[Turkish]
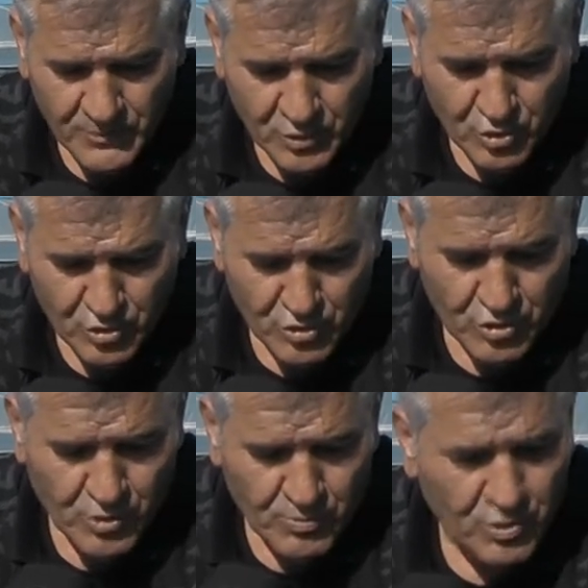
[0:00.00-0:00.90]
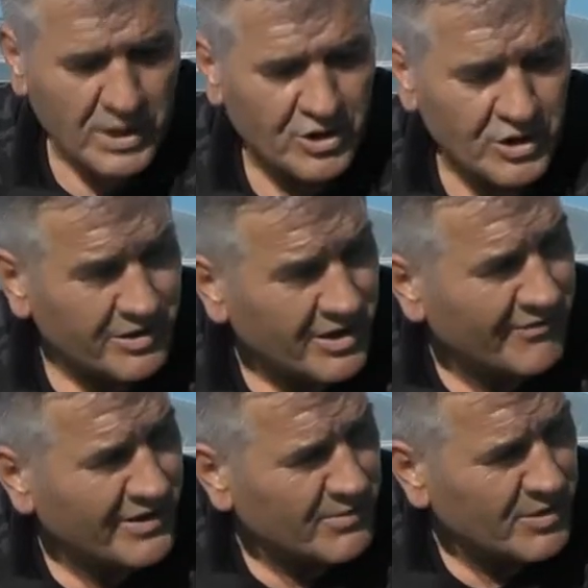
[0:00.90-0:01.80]
Düşünüyoruz bu aşağı
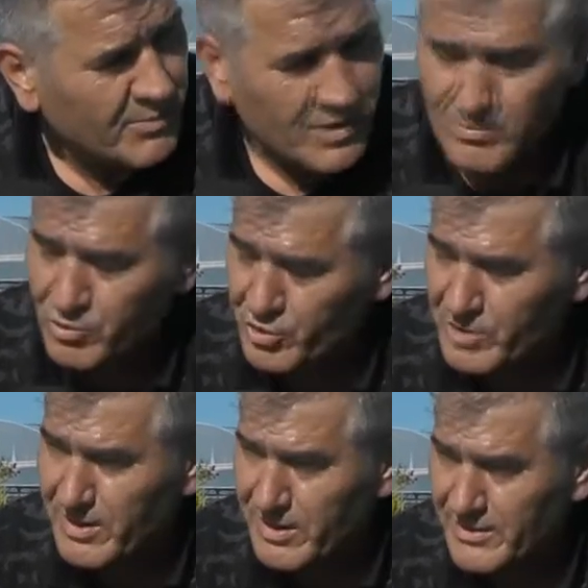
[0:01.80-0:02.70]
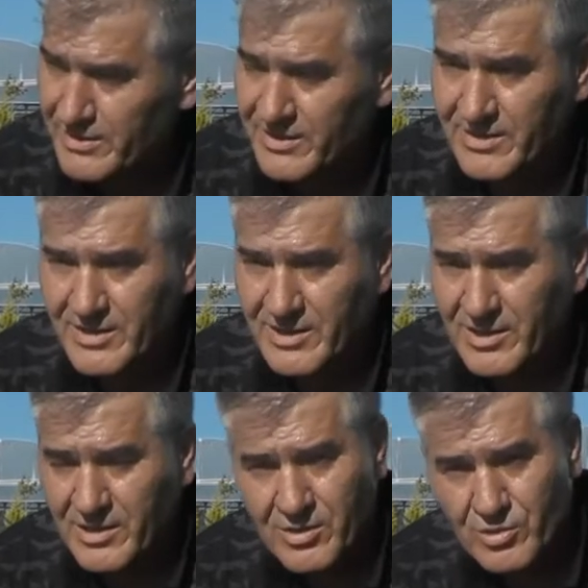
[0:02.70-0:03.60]
taraflarımız bizim turizm alanı.
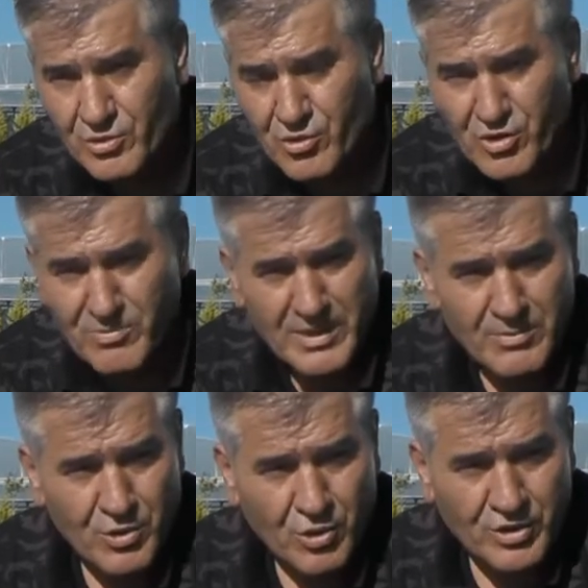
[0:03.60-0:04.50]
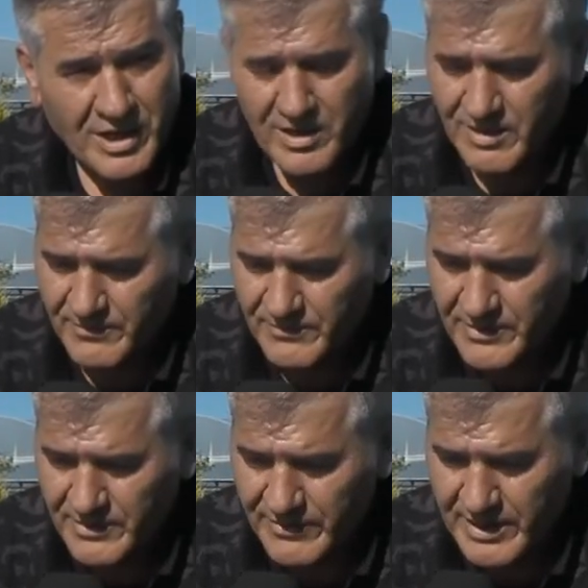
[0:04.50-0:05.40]
Turizmde bir otel
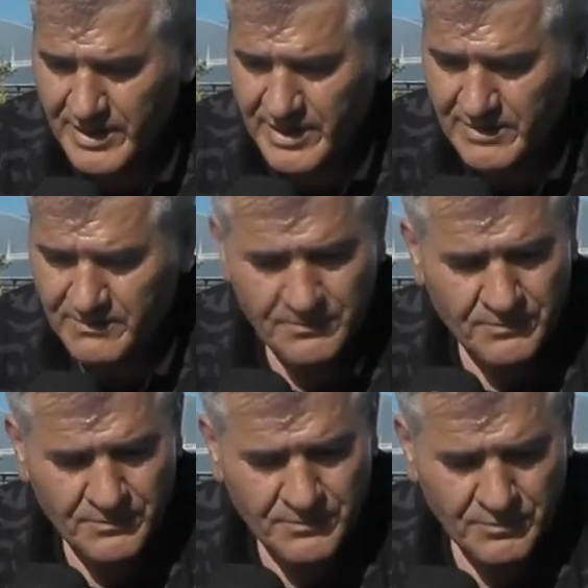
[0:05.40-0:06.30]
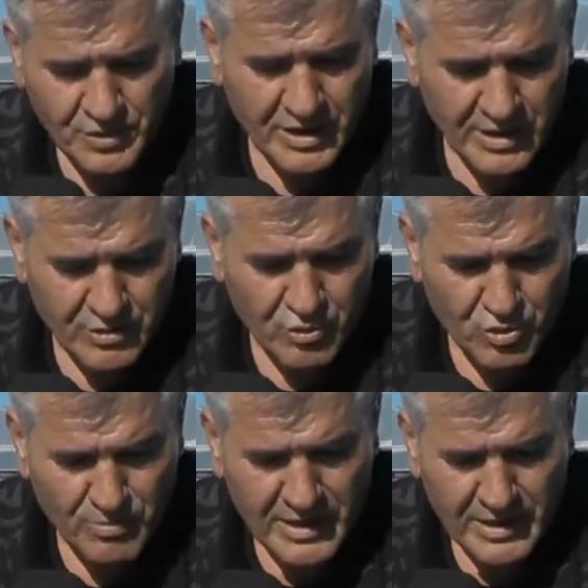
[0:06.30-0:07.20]
veya bir şeyler
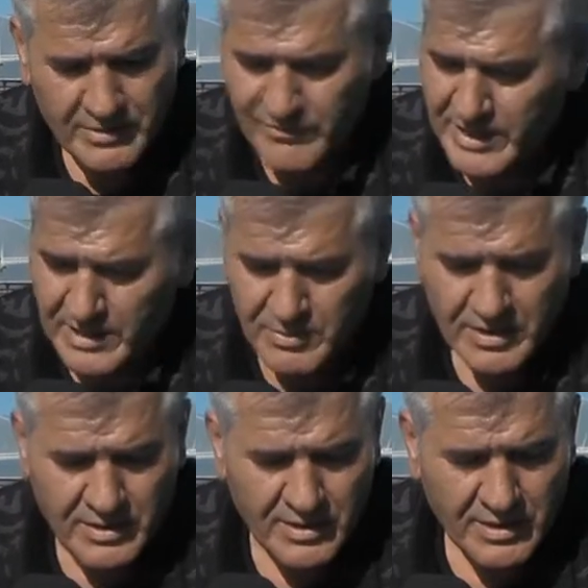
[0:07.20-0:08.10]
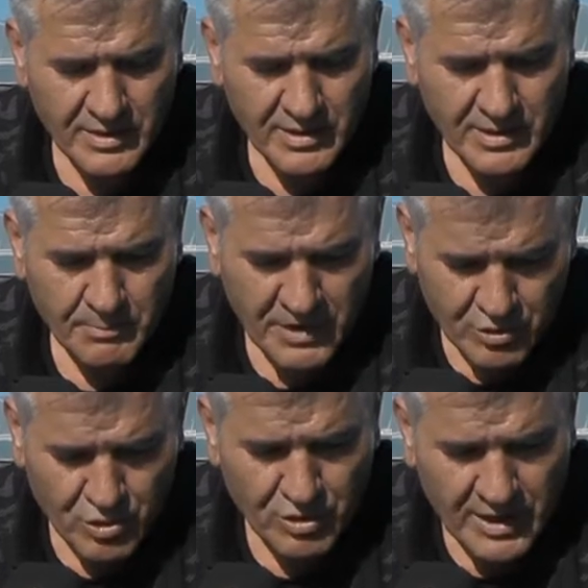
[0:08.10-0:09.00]
kurmayı veya bir
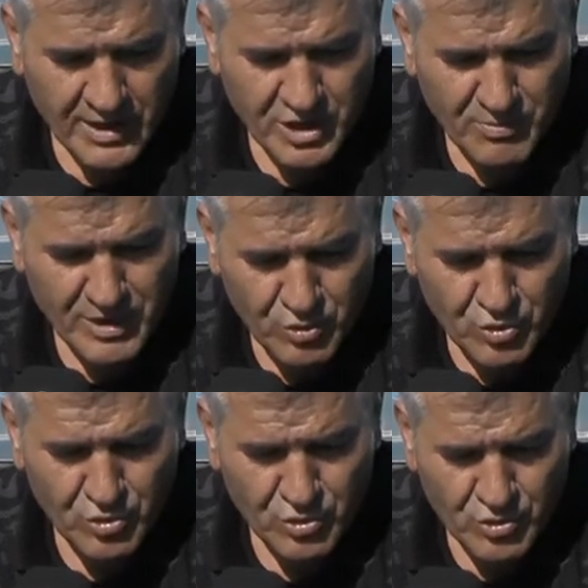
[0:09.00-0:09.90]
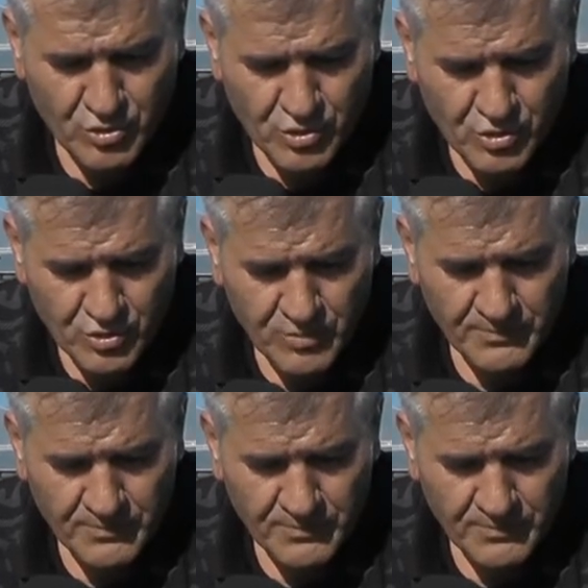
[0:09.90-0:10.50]
petrolda açmayı düşünüyoruz.